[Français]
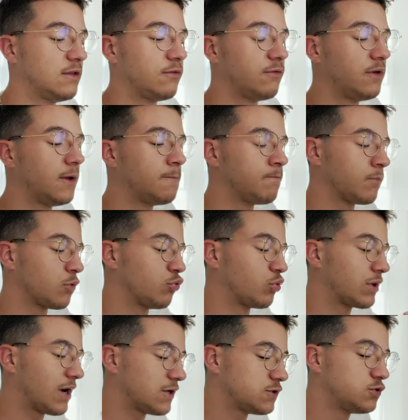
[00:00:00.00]
effet
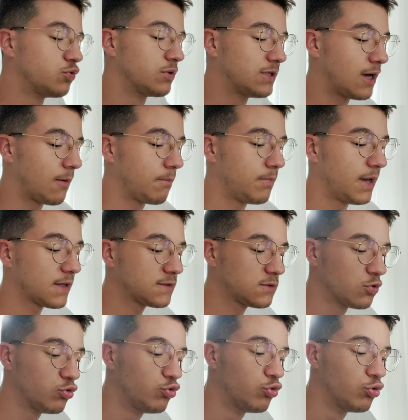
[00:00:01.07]
donc ratio
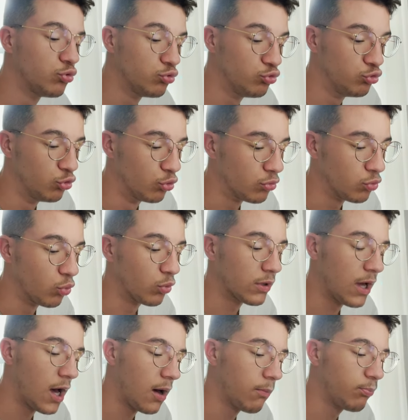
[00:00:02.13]
gain-perte de 2, donc
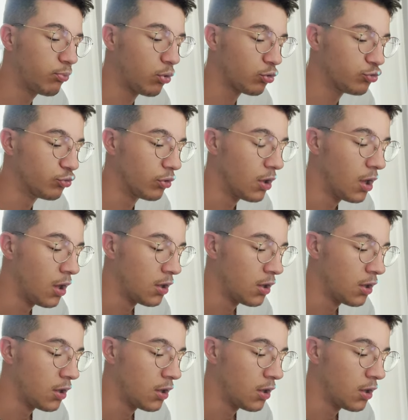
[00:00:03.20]
1 pour 2.